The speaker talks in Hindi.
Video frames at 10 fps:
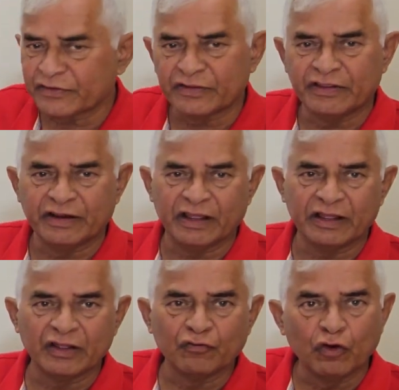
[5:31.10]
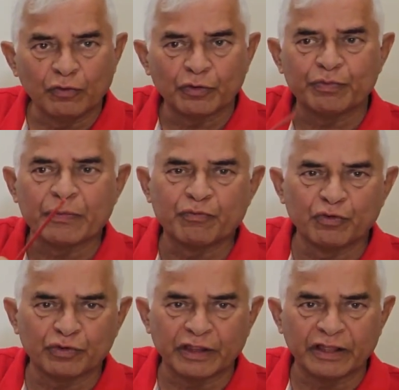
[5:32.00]
कैसे देना है वो बहुत
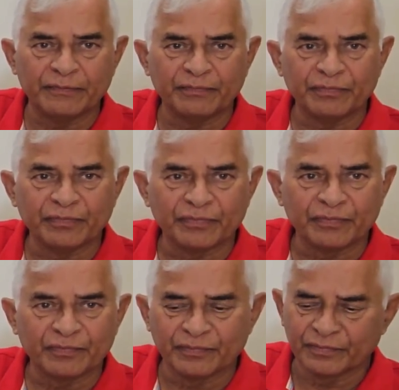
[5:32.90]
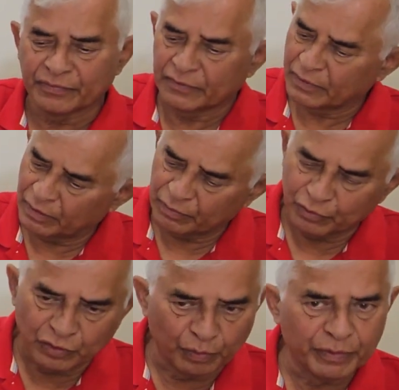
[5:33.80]
महत्वपूर्ण होता है
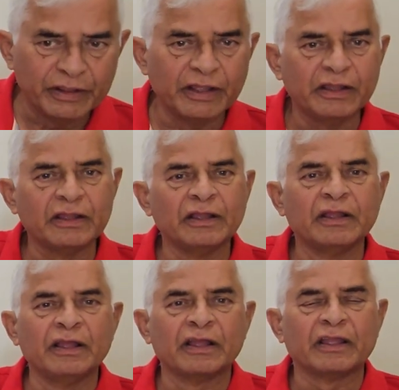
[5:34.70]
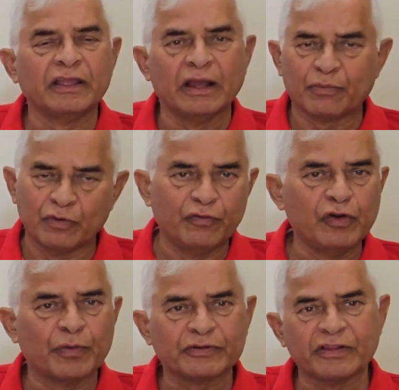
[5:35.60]
मुझे उम्मीद है कि आपको
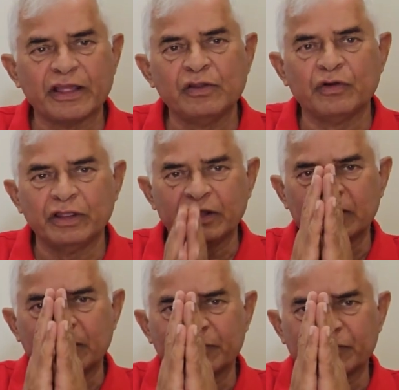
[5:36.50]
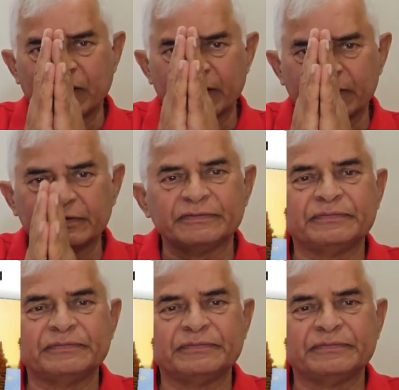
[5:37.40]
वीडियो पसंद आई होगी नमस्कार